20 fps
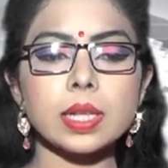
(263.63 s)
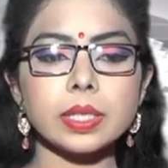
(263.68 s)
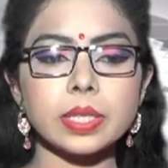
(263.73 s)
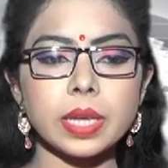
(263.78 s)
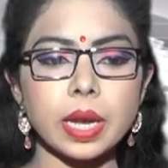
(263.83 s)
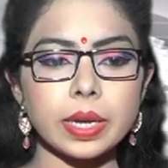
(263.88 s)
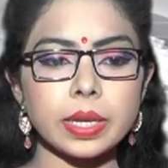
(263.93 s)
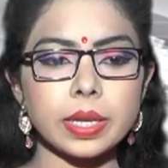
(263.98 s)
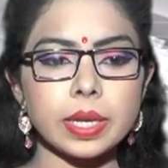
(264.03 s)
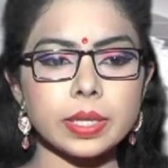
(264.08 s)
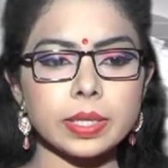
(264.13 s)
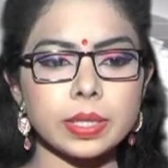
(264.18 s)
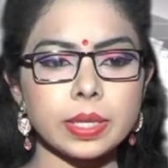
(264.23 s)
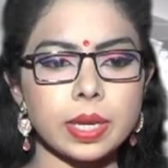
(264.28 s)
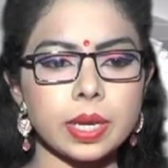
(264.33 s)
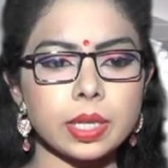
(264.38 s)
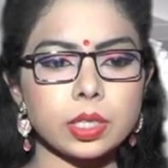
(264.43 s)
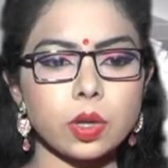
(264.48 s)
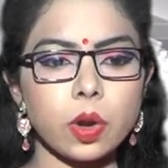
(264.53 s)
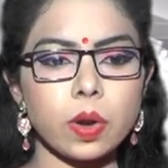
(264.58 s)
জানিয়েছে
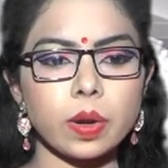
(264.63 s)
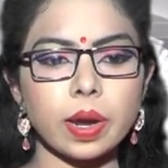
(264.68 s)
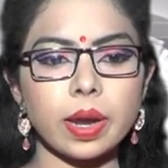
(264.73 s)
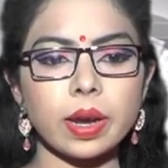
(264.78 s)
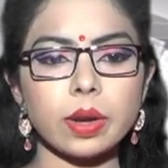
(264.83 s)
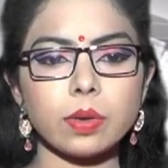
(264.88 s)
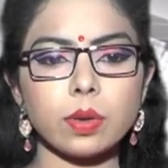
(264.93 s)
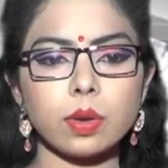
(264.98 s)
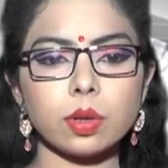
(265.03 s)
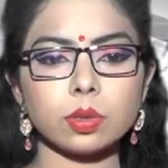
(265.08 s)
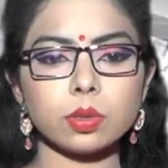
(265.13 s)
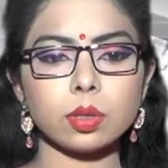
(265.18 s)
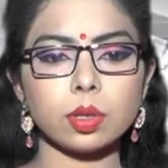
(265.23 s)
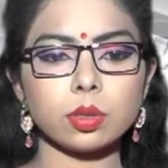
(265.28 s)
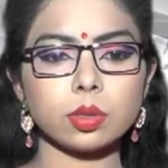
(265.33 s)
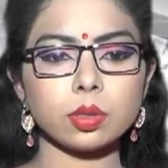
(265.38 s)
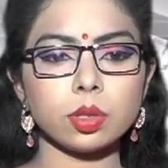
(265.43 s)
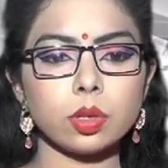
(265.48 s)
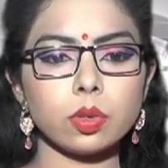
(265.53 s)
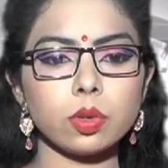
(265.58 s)
সরকারি রোগ
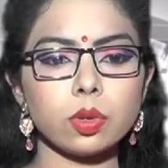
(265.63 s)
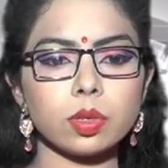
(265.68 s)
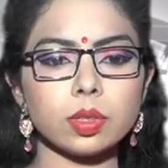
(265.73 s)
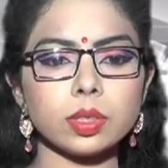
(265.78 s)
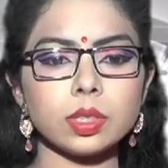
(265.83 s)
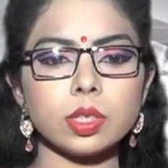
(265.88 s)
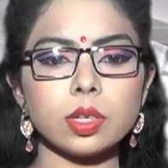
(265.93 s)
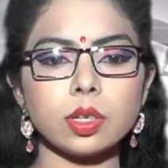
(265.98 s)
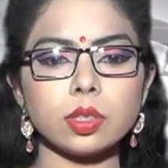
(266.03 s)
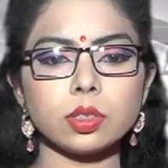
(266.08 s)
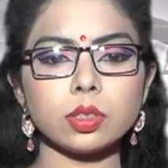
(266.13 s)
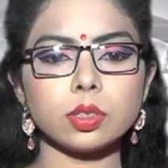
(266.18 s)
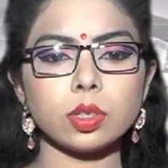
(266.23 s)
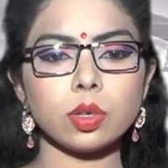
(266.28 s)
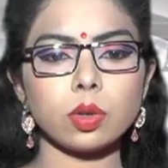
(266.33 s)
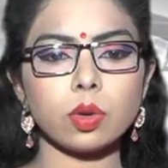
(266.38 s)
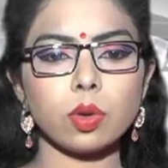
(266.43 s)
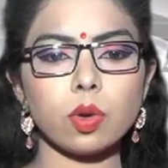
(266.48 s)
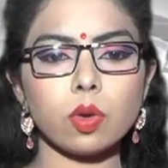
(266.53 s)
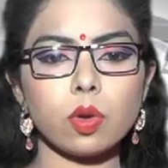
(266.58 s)
তত্ত্ব রোগ নিয়ন্ত্রণ
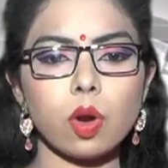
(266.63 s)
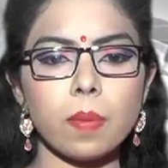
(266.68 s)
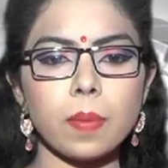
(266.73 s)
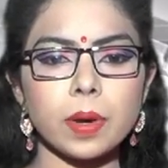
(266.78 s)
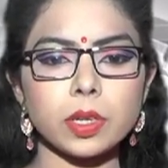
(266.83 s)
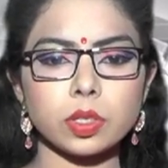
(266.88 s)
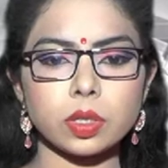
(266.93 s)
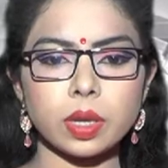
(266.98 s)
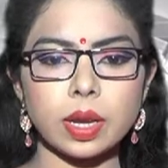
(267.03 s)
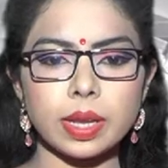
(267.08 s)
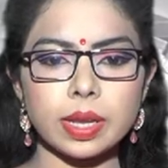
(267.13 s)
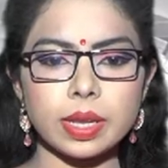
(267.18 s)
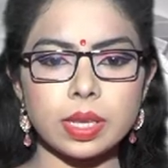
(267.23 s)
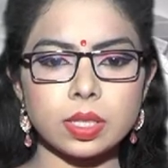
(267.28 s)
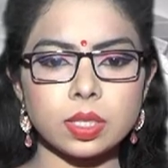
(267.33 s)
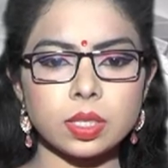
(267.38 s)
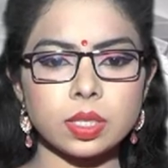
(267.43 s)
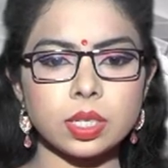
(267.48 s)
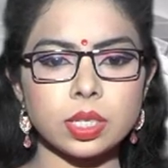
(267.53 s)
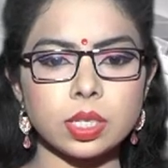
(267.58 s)
ও গবেষণা
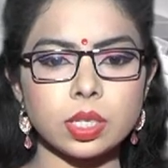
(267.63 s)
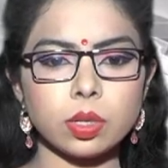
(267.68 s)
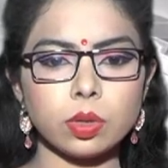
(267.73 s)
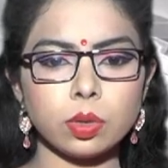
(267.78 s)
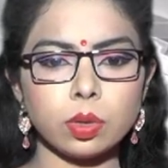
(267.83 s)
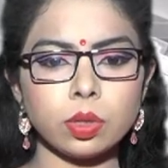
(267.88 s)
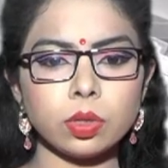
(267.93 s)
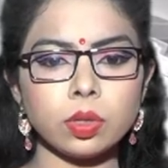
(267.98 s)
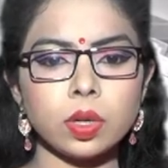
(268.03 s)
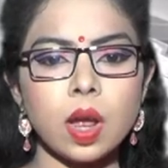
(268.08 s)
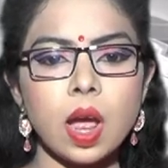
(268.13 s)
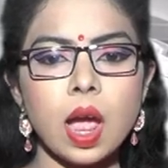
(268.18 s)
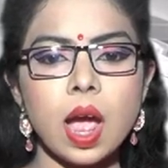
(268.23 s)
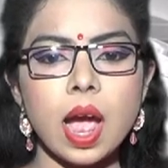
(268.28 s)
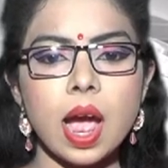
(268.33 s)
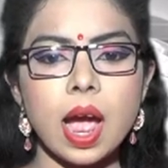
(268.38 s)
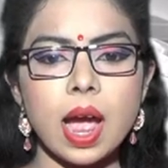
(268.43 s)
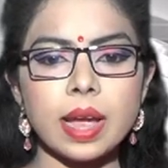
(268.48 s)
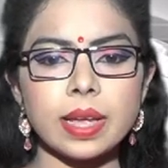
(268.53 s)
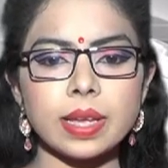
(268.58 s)
ইনস্টিটিউট
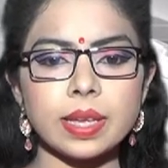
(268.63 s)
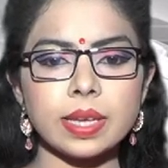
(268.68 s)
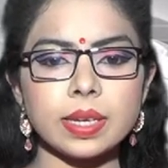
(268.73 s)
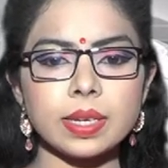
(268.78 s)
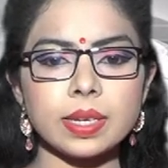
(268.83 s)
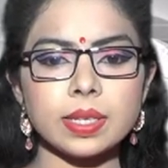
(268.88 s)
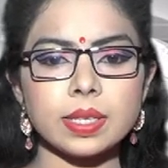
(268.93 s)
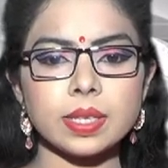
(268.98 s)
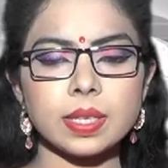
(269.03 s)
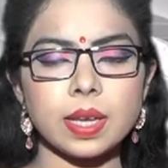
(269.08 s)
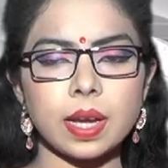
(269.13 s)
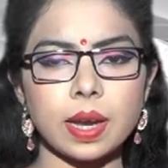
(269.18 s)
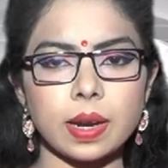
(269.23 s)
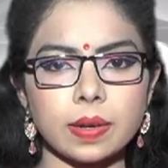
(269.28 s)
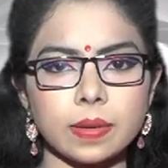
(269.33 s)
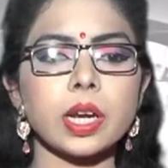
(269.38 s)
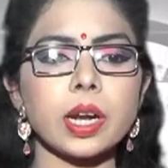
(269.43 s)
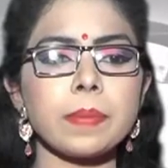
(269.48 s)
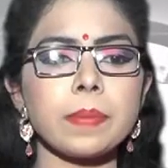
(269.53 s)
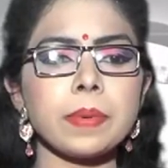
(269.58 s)
ইডিসিআর
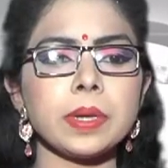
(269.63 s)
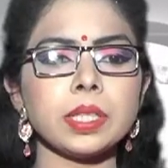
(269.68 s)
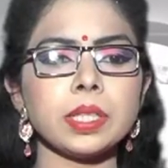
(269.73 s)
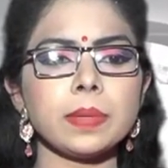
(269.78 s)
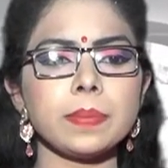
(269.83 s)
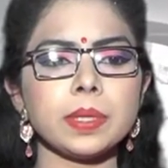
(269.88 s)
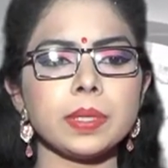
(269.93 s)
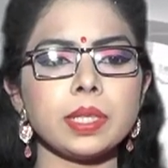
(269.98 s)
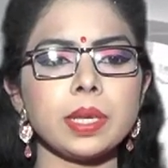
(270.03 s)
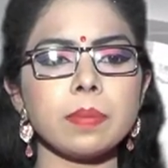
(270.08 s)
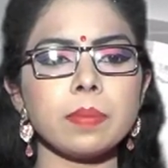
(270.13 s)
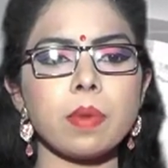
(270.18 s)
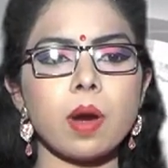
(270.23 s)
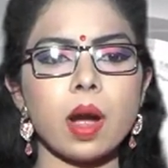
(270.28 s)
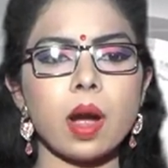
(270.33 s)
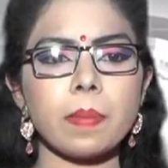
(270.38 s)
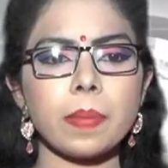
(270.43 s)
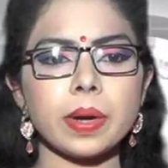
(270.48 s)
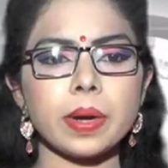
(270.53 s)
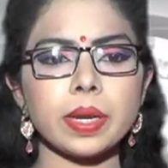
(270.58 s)
সারা পৃথিবীতে
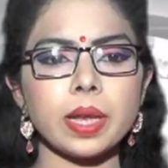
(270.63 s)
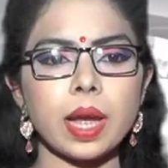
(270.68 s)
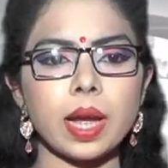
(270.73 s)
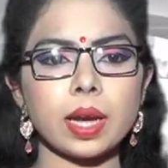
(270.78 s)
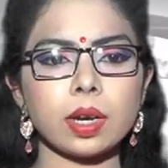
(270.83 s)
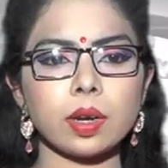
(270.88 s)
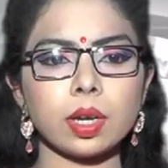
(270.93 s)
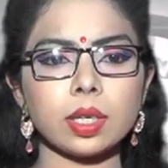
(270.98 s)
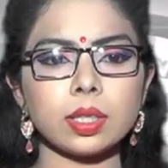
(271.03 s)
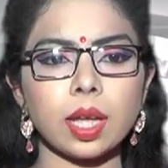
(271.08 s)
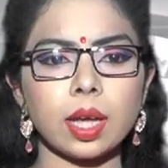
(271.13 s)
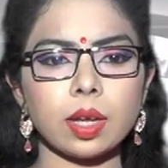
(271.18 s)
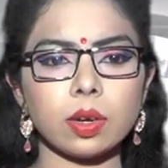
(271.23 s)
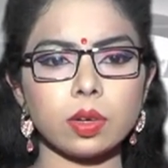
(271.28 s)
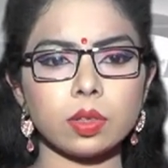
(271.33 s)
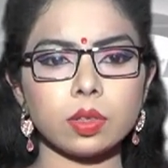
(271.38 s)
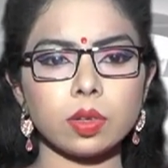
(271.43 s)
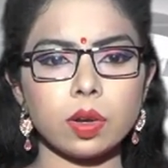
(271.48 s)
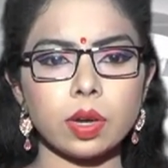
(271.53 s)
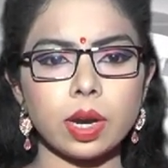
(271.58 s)
মহামারী আকার
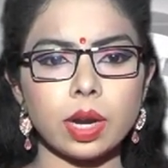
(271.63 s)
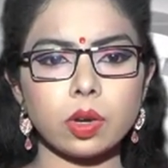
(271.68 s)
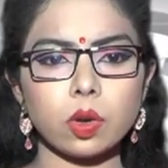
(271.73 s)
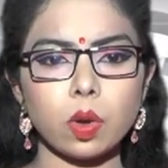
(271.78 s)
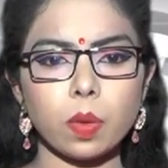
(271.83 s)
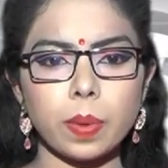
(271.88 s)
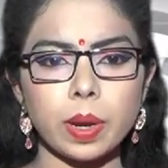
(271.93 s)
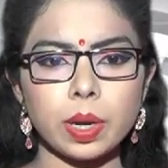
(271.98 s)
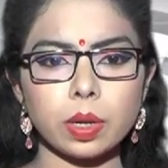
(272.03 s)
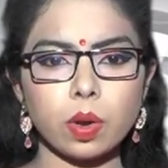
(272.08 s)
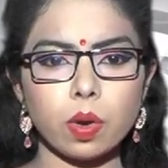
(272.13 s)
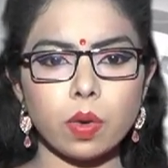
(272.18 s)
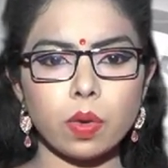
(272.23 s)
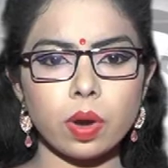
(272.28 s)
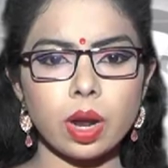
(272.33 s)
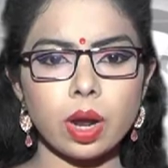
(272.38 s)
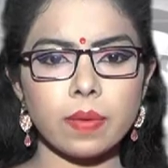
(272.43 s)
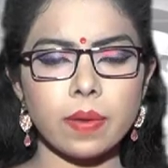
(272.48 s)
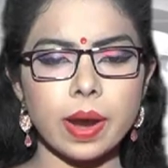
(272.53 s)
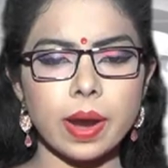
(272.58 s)
ধারণ করা নোভেল
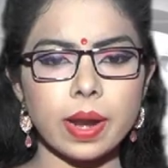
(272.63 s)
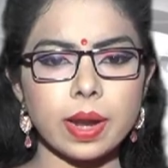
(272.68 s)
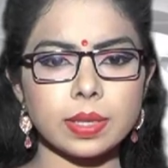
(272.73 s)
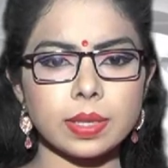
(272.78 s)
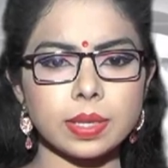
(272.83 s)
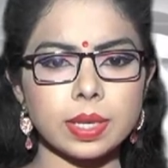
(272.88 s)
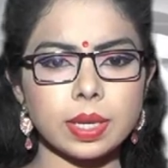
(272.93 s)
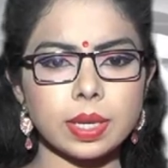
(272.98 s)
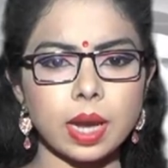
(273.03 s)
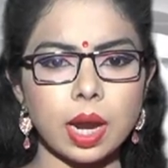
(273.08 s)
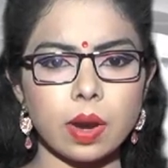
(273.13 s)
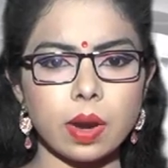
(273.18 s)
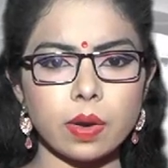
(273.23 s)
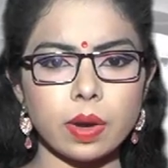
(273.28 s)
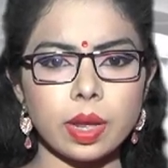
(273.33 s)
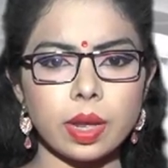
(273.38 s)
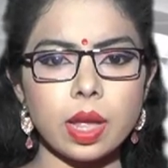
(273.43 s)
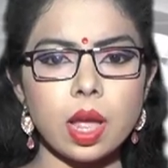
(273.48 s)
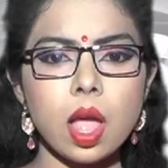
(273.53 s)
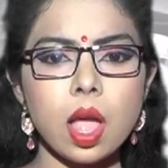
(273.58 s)
করোনা ভাইরাসের কারণে